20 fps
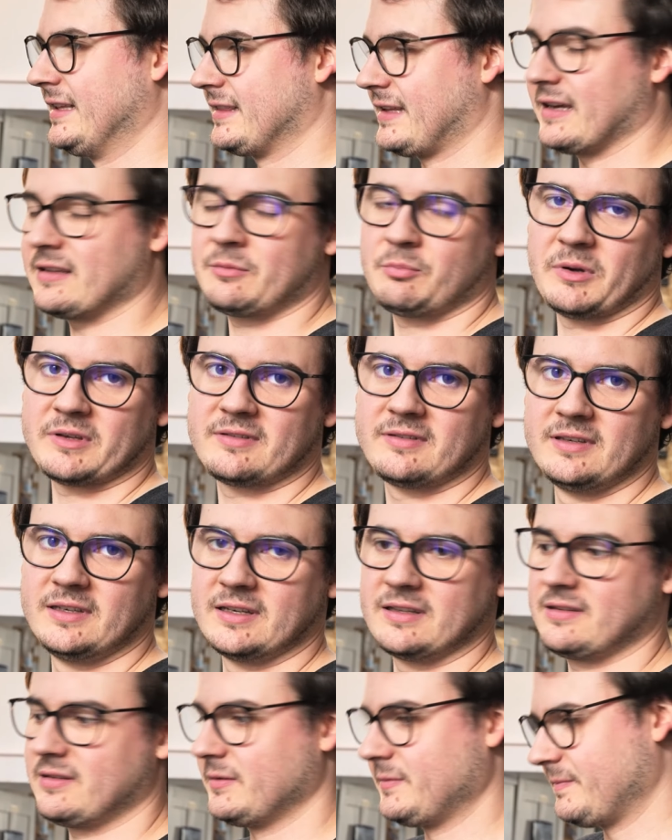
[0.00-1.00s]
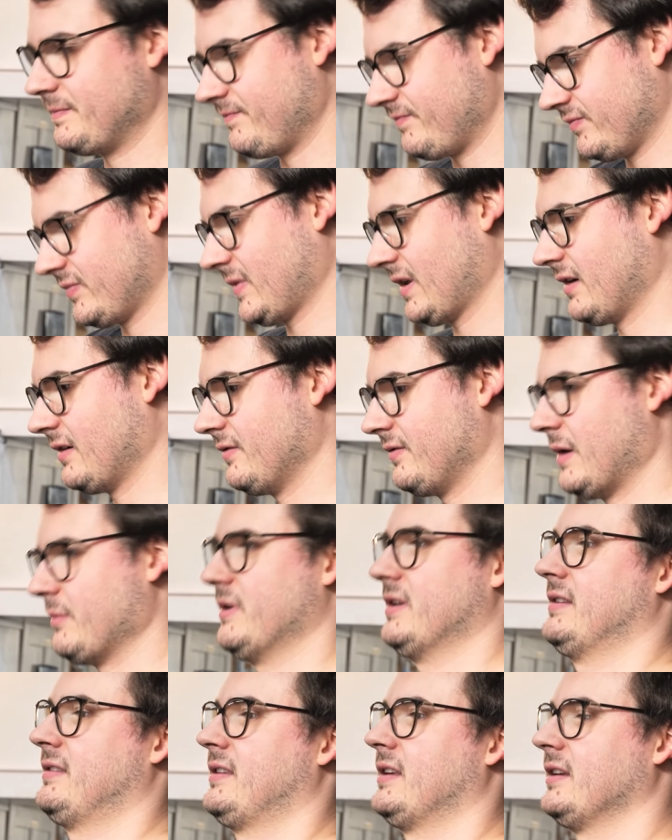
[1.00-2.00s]
Das passiert, wenn
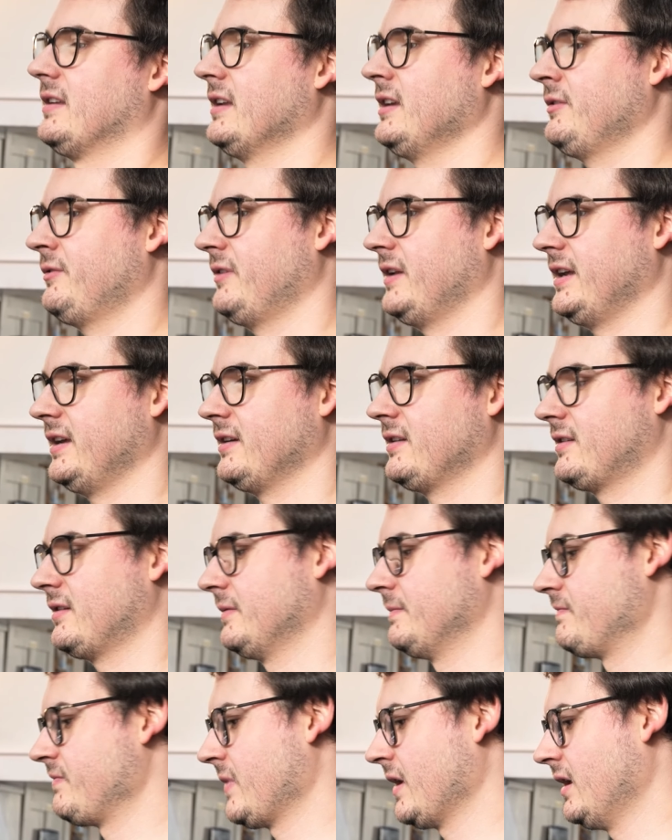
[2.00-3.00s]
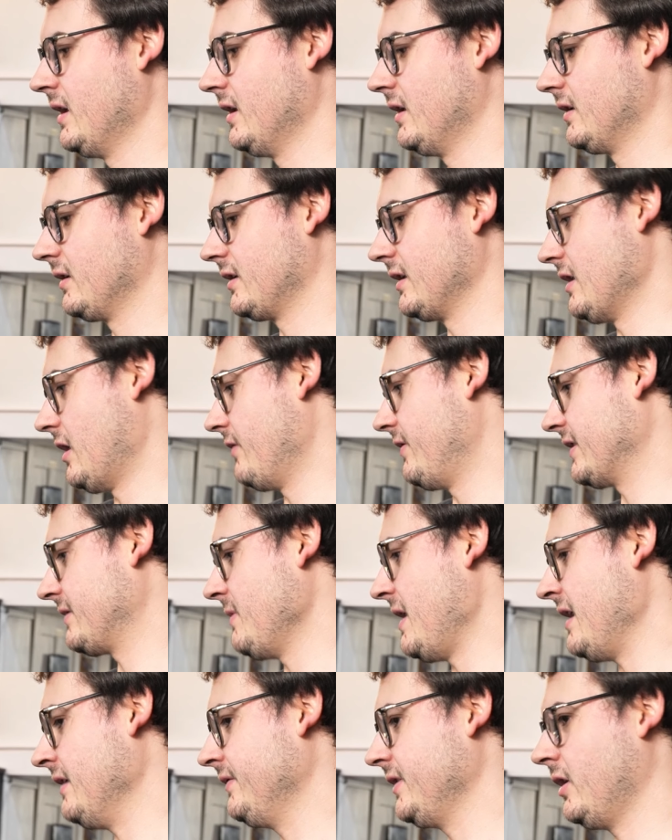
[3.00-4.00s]
man das Ding nicht pflegt. Genau, was
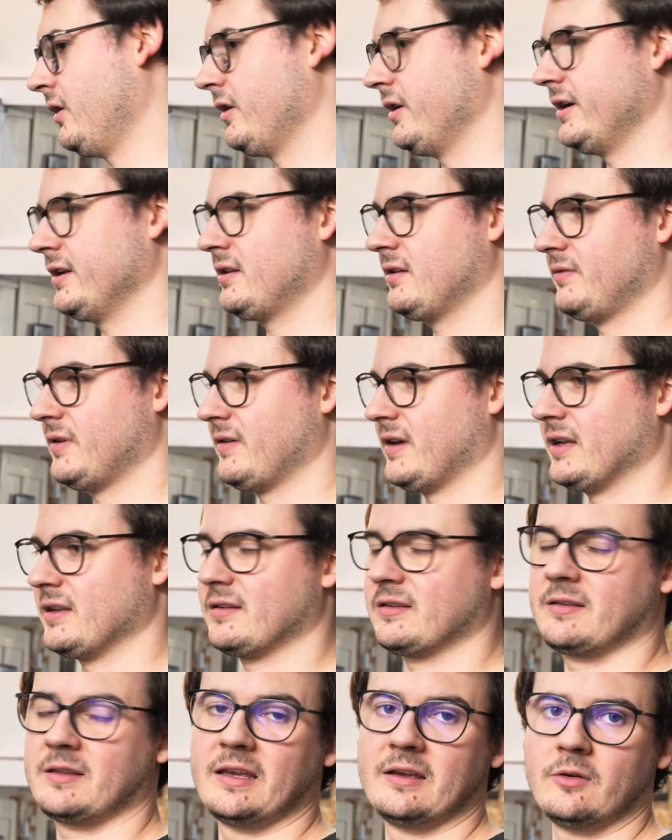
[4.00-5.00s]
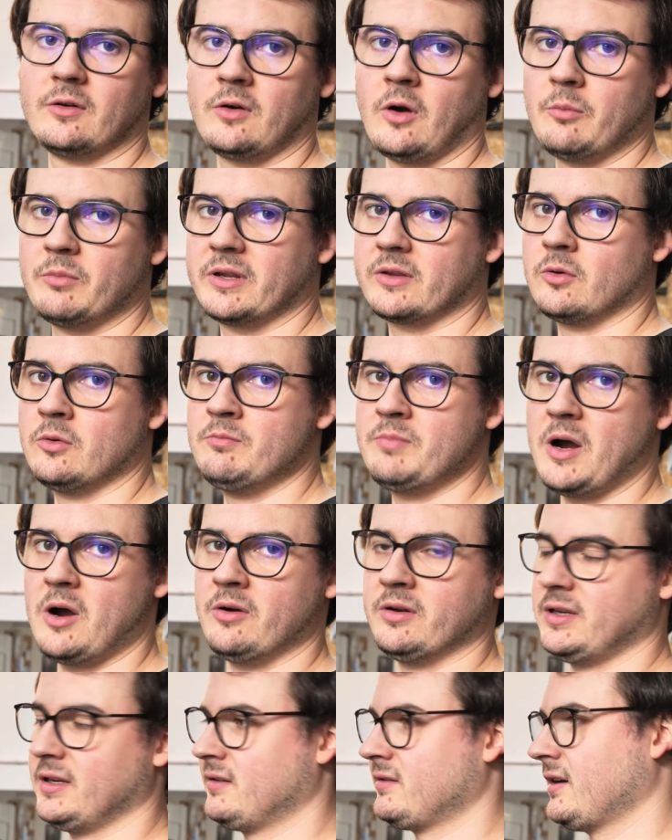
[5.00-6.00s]
machen wir heute? Wir werden das Ding komplett
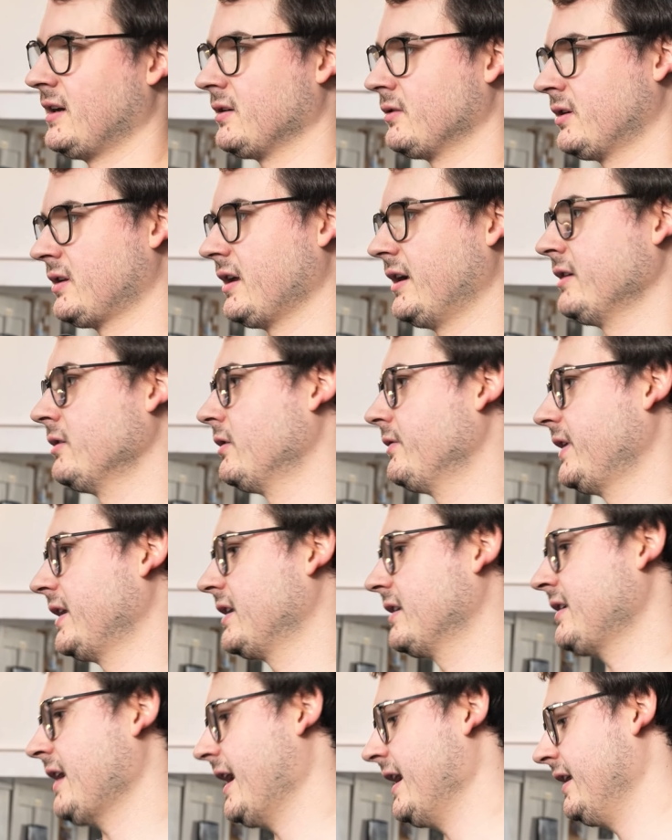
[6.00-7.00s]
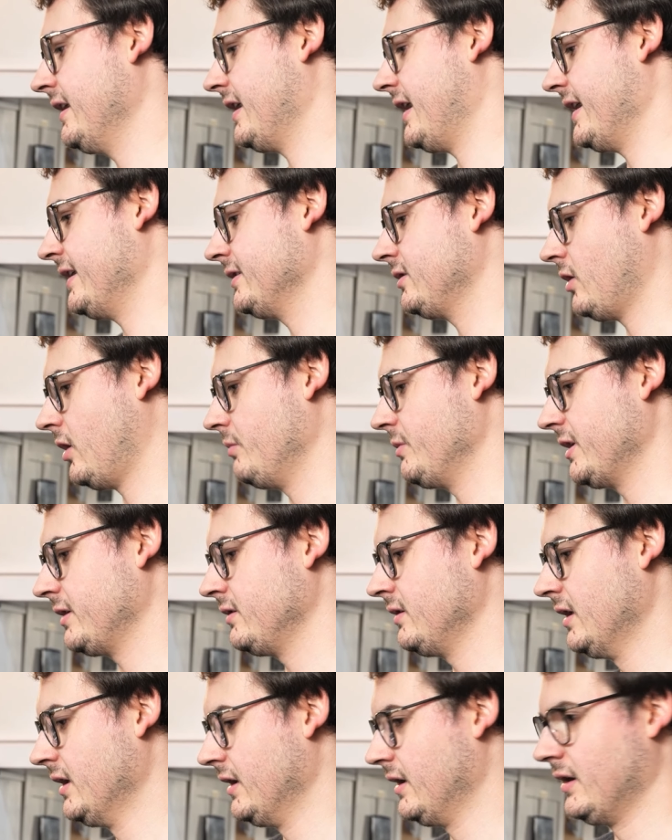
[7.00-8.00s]
umbauen. Ich zeige euch gleich noch, welche Teile
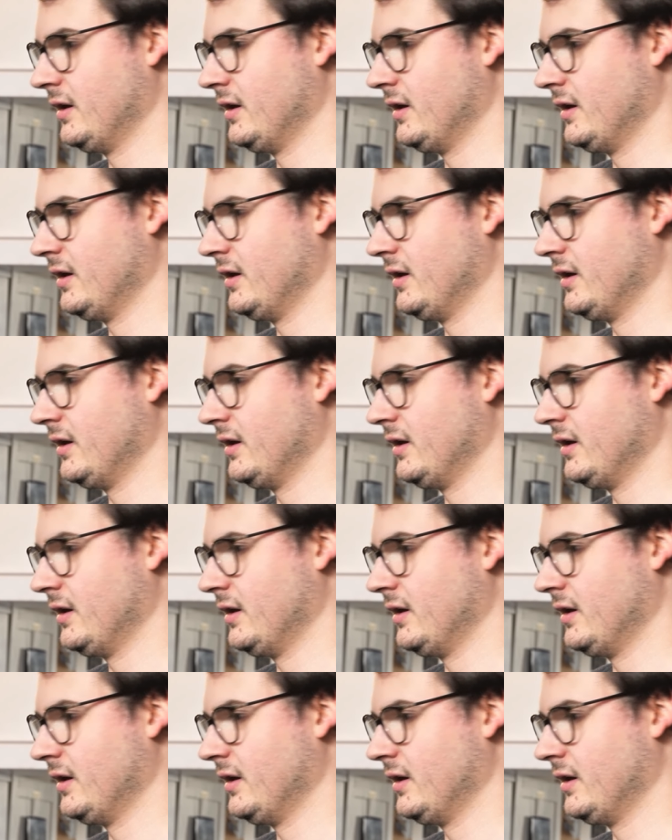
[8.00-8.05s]
reinkommen.